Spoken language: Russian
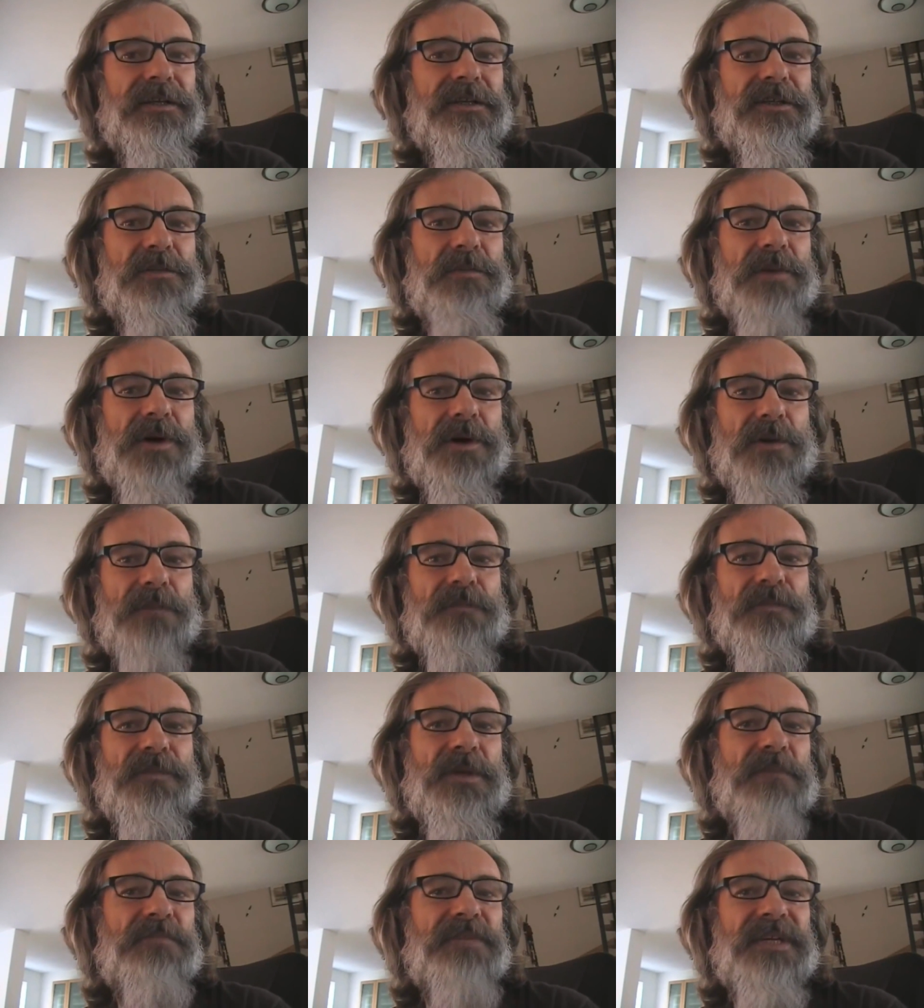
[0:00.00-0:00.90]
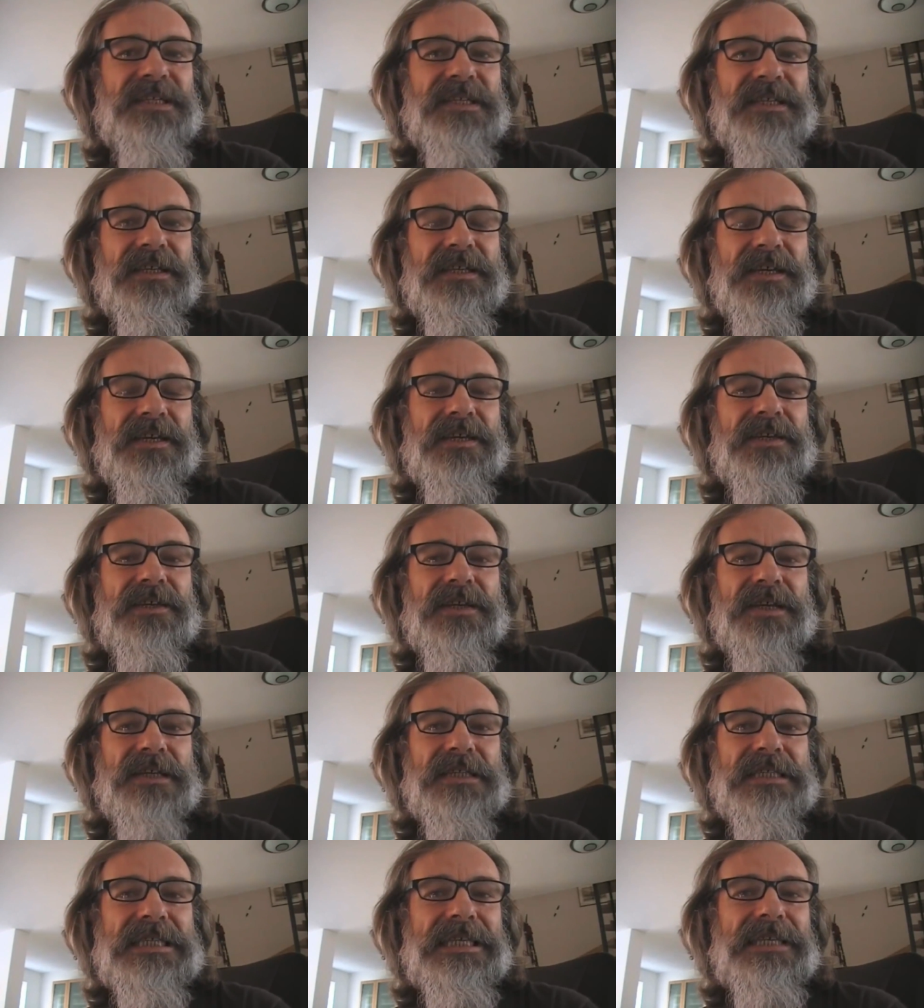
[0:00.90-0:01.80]
Я позволю себе предположить,
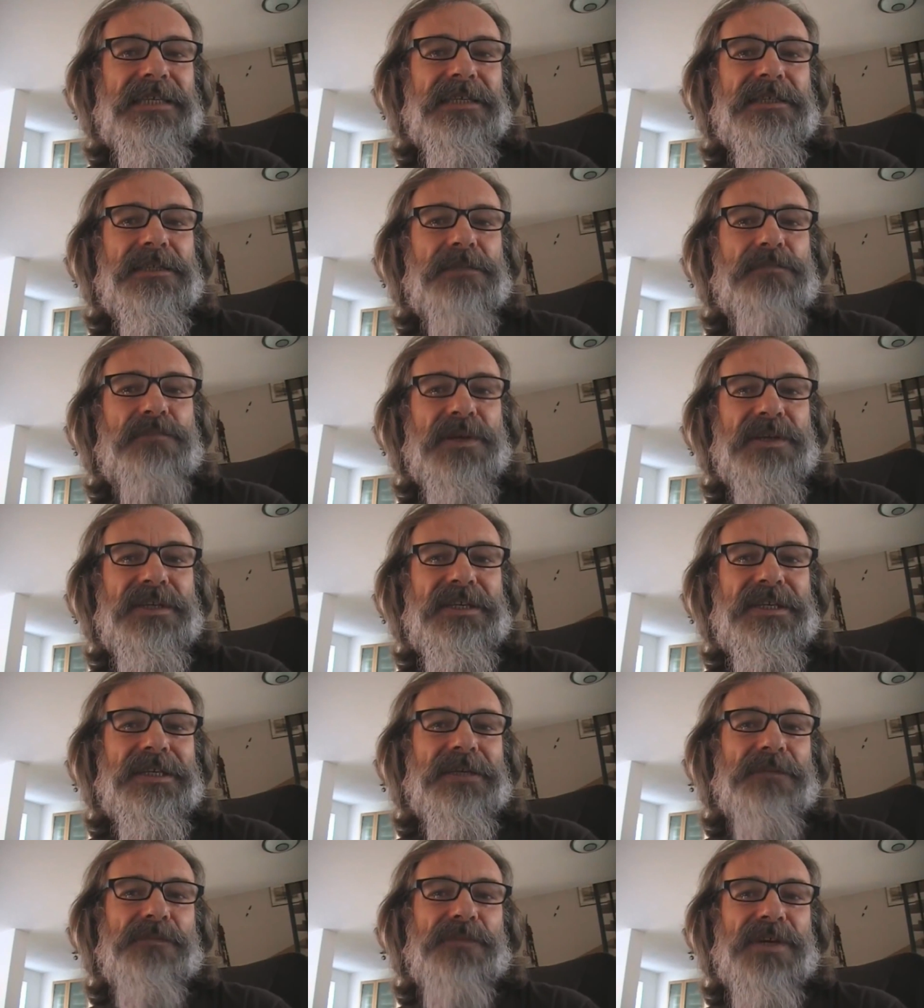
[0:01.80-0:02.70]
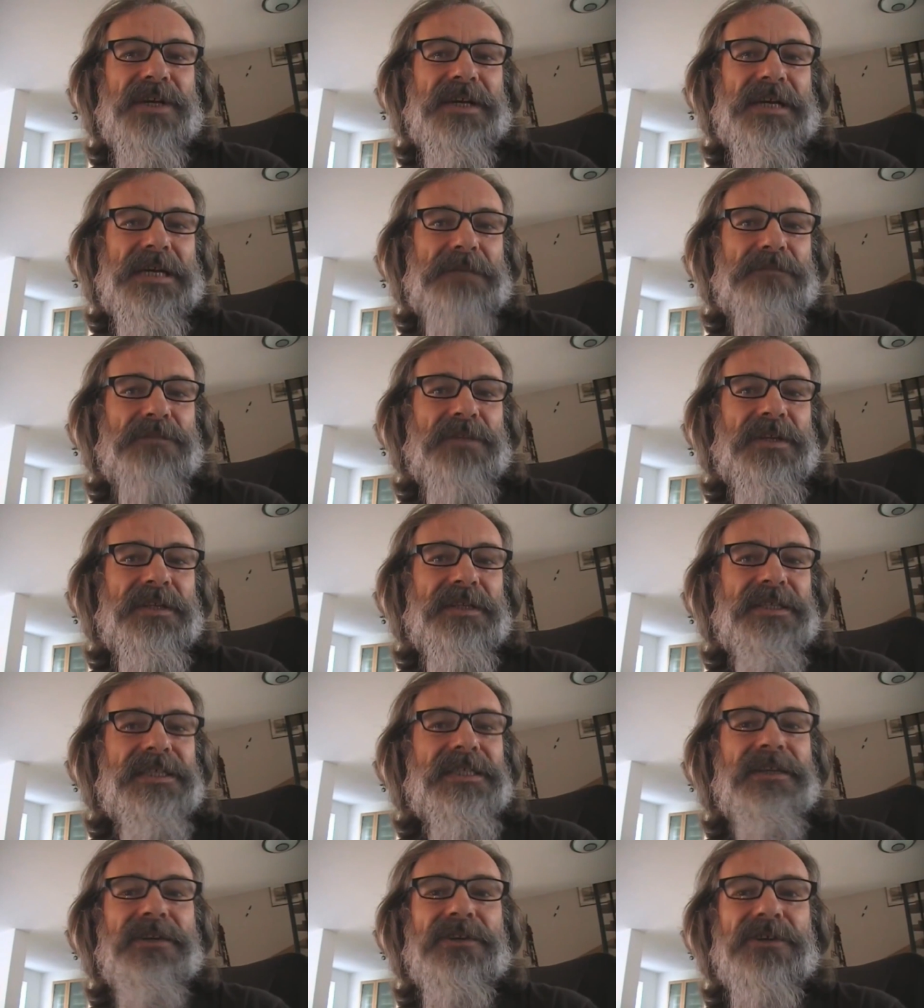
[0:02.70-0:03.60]
что в ваших спецслужбах дела
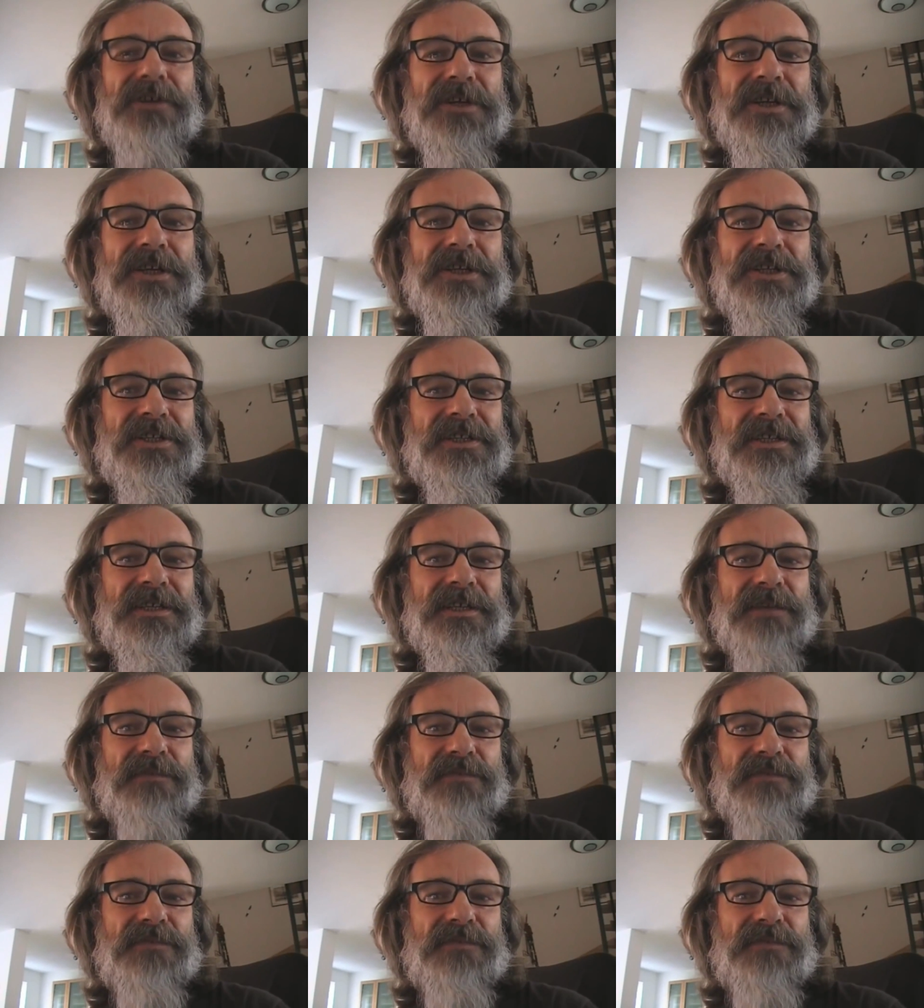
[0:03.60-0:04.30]
обстоят иначе.